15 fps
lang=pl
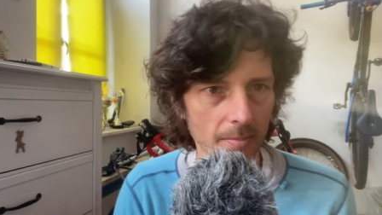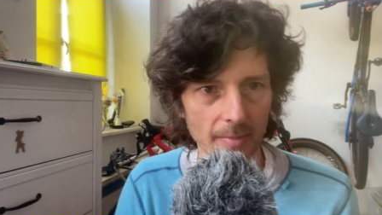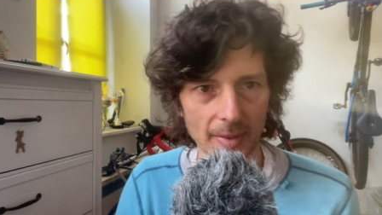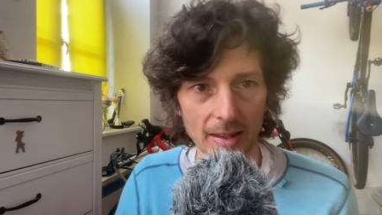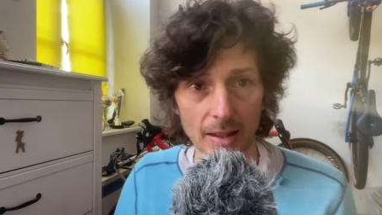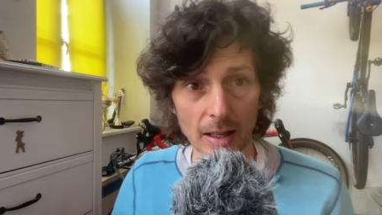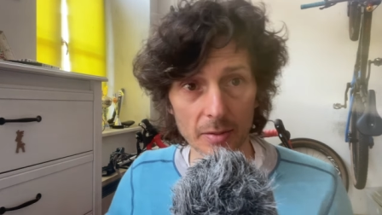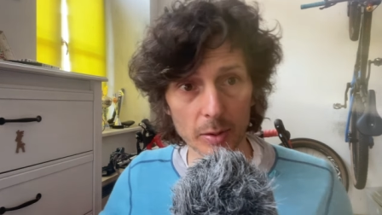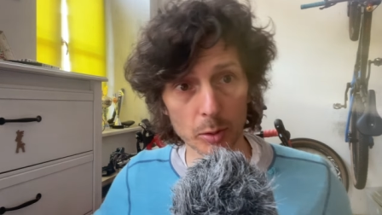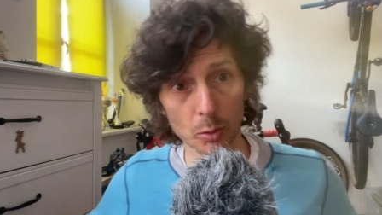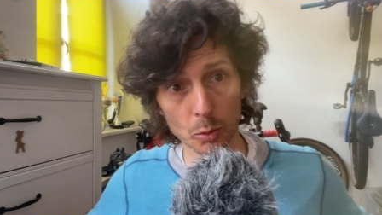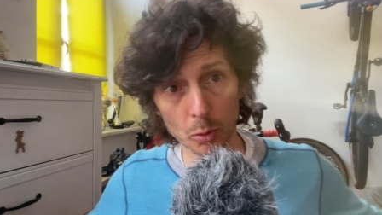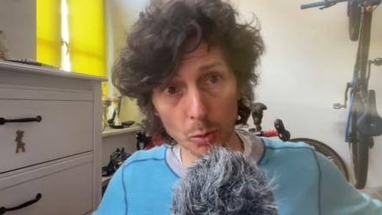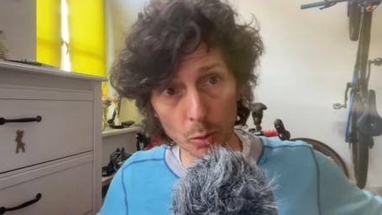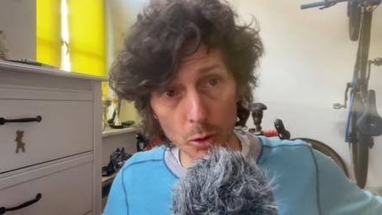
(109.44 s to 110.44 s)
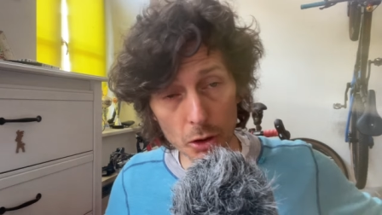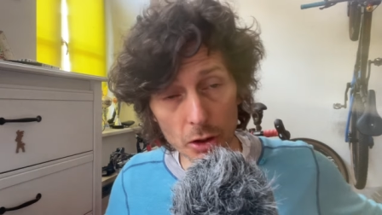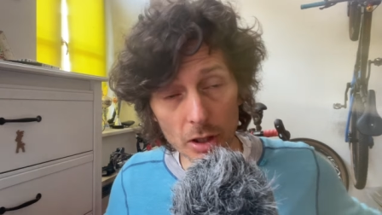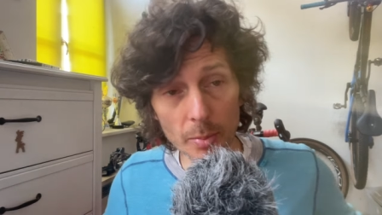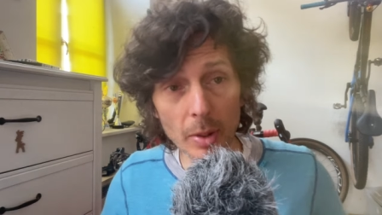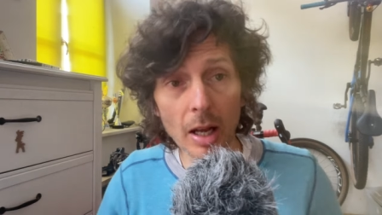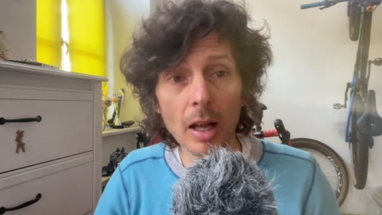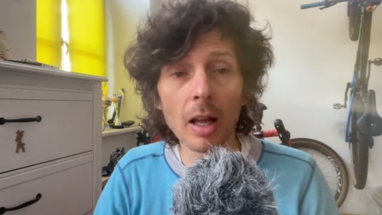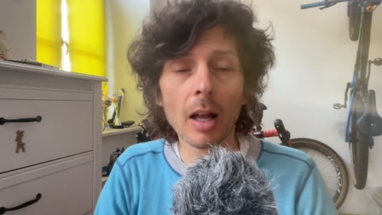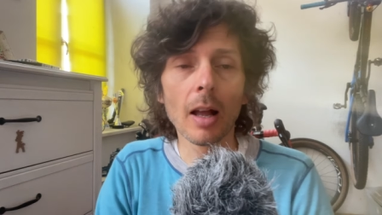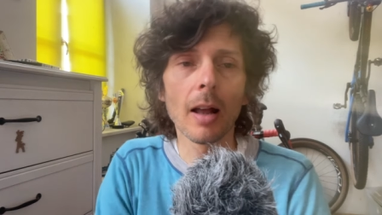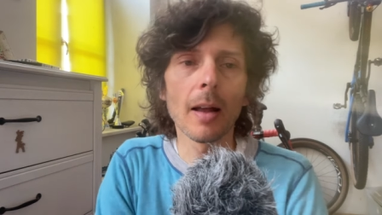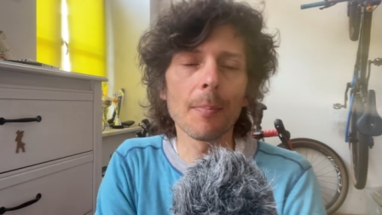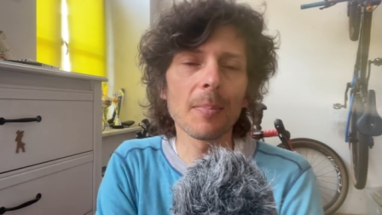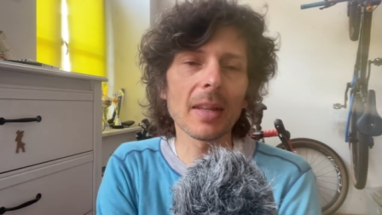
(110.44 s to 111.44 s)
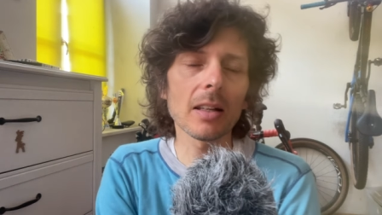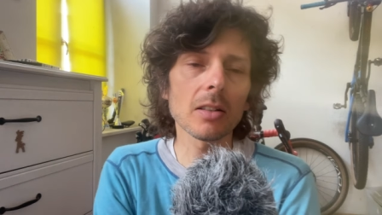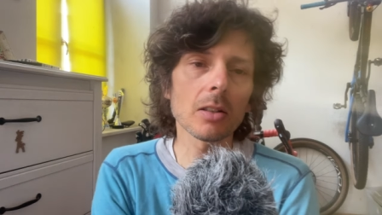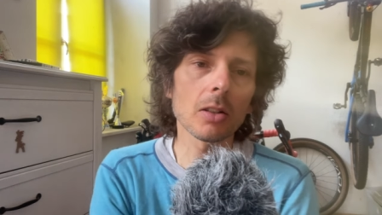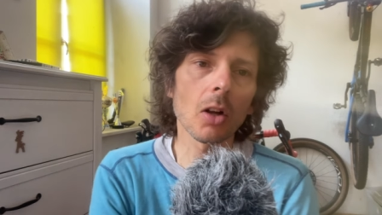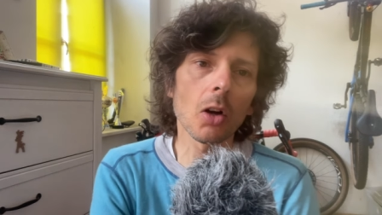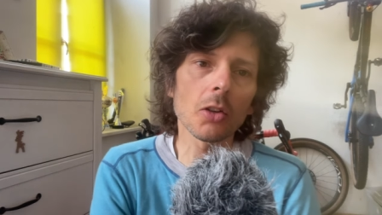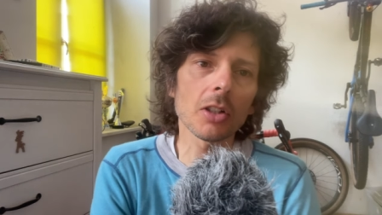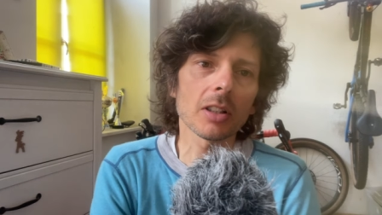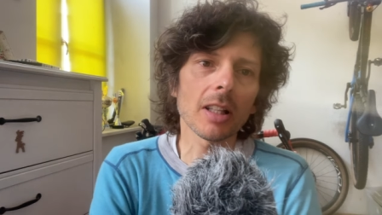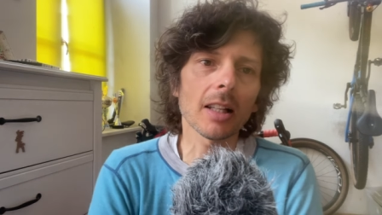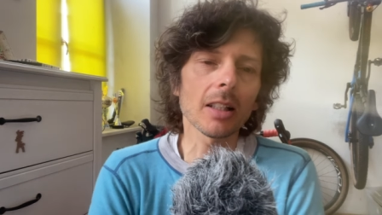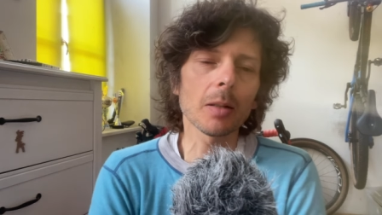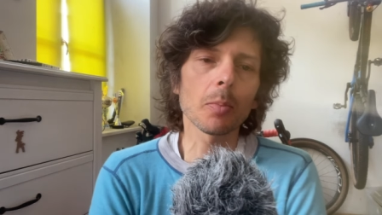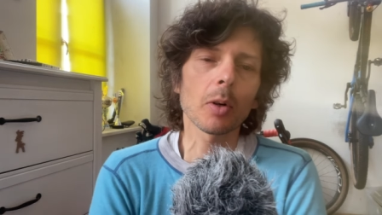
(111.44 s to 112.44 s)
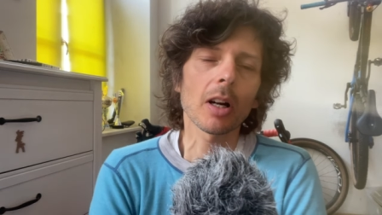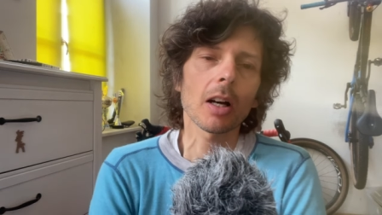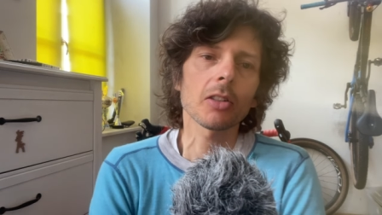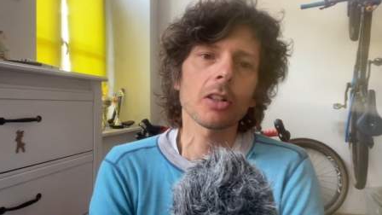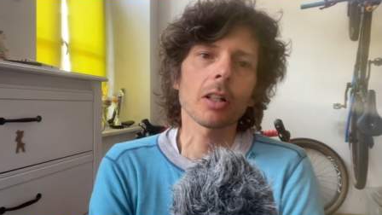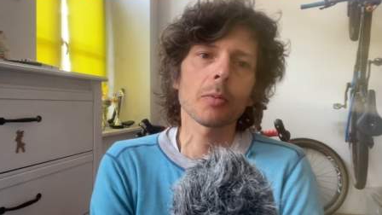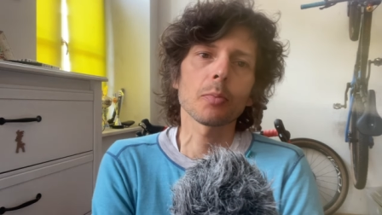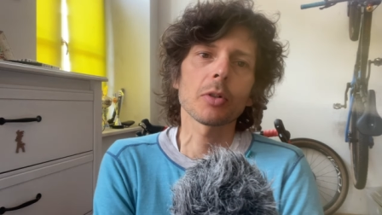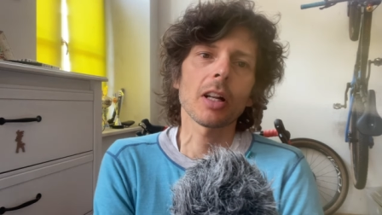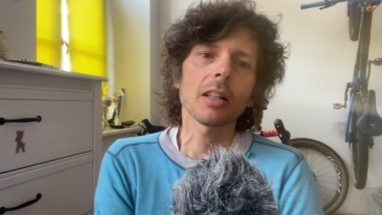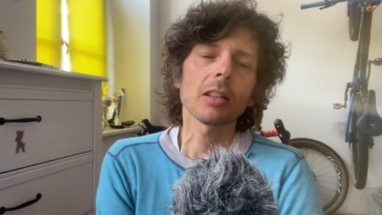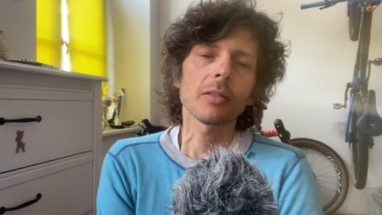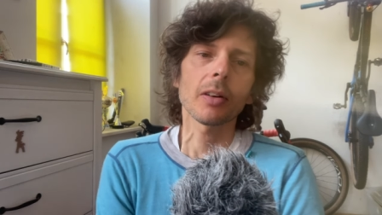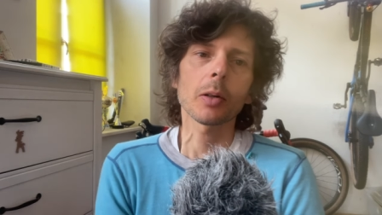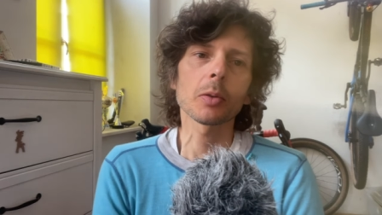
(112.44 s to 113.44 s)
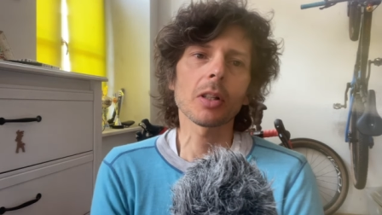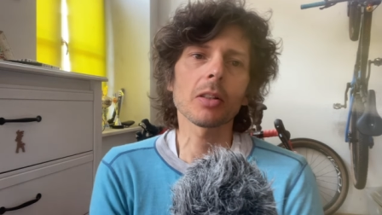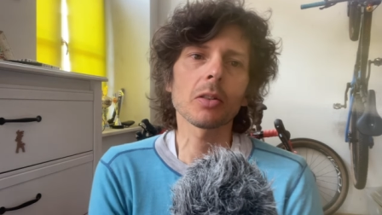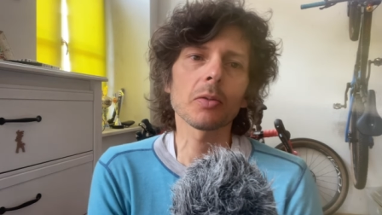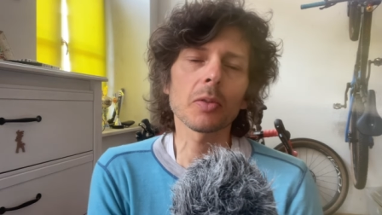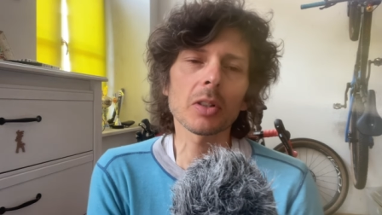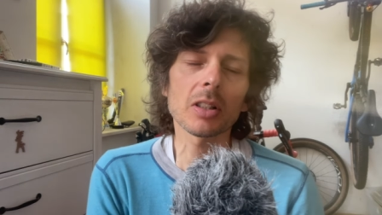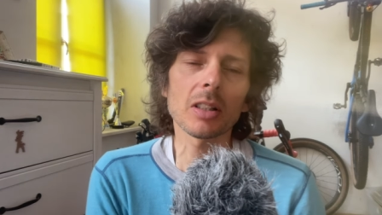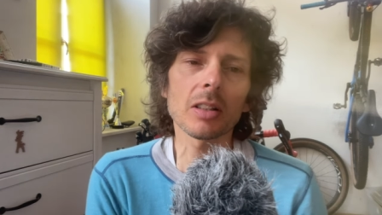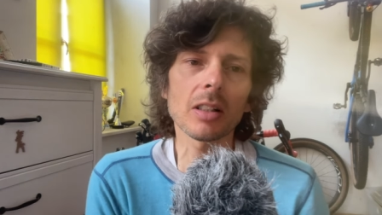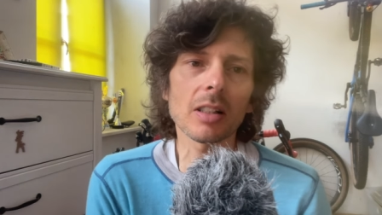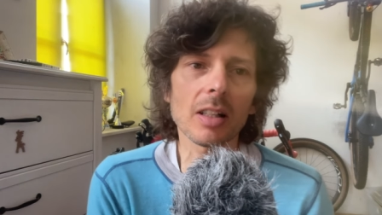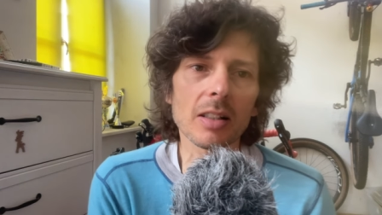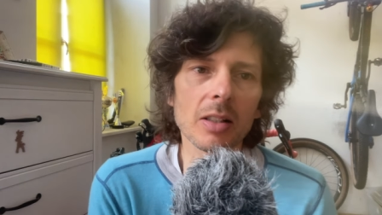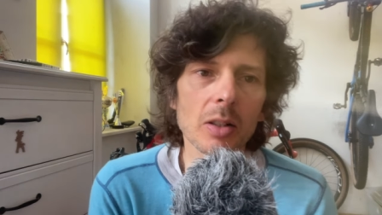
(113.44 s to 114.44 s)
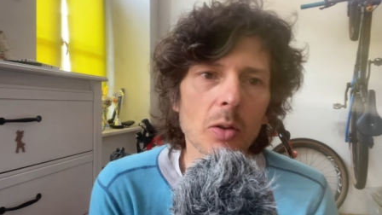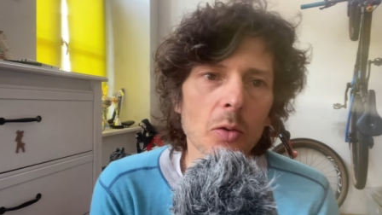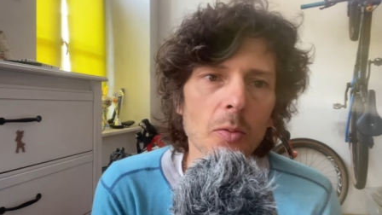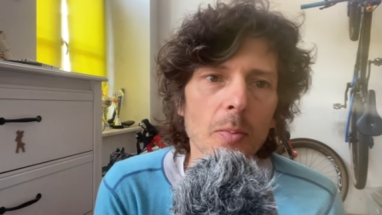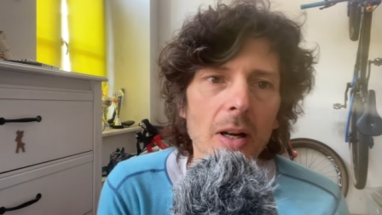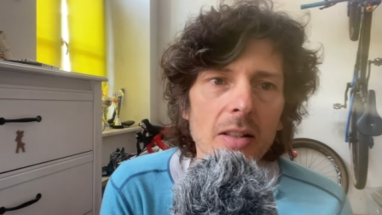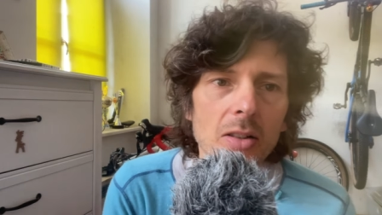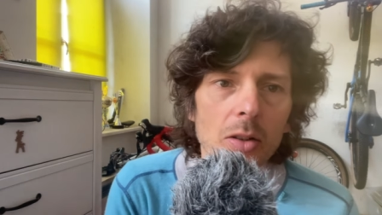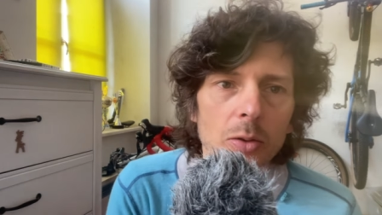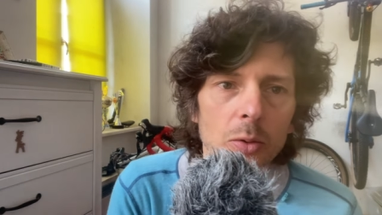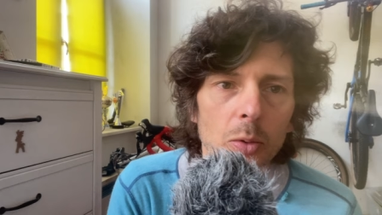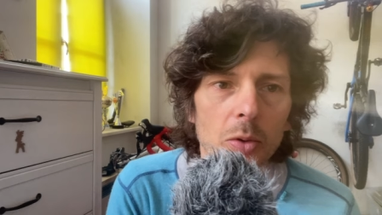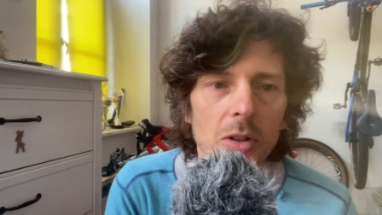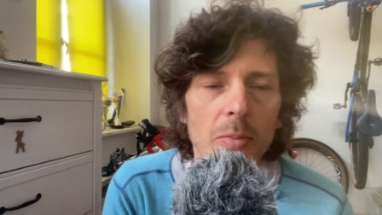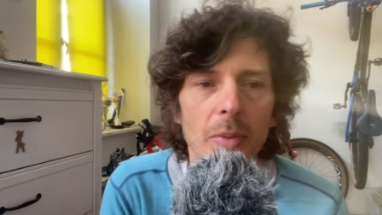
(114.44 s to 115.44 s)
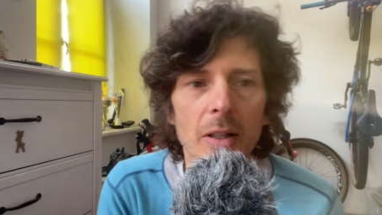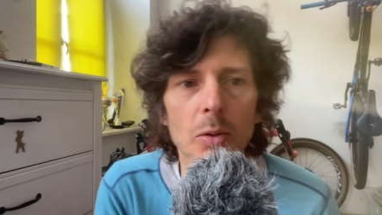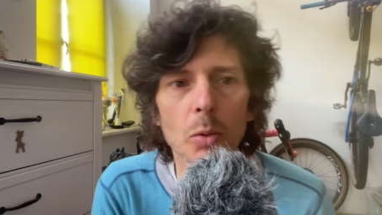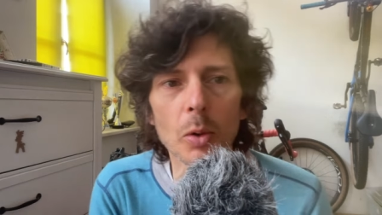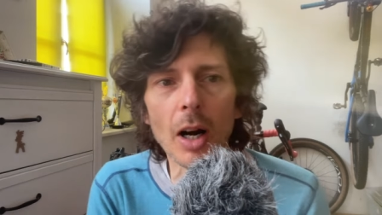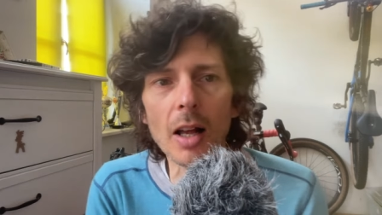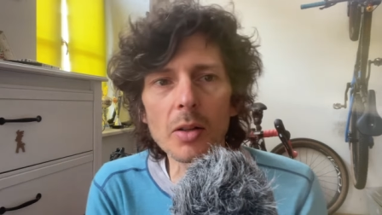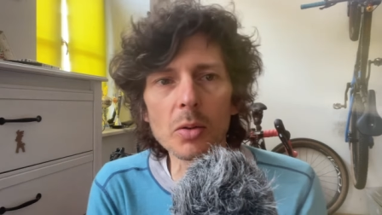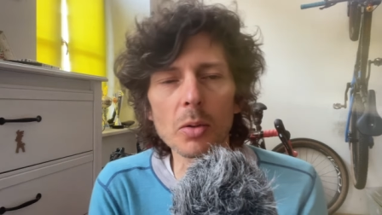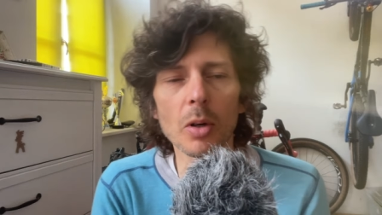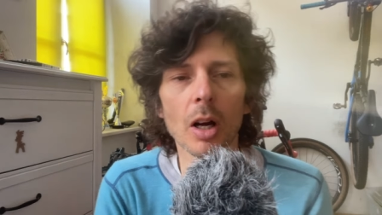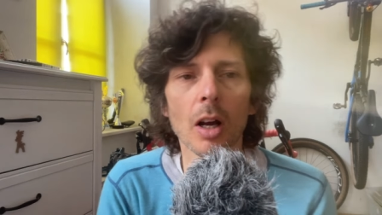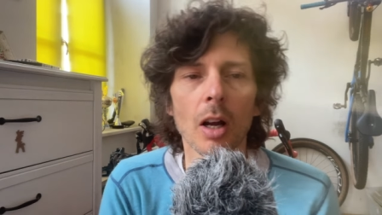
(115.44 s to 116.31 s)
nawet dłuższym, jest to, że Tadej Pogaczar przetrwał sezon wiosennych klasyków bez kontuzji, bez urazu,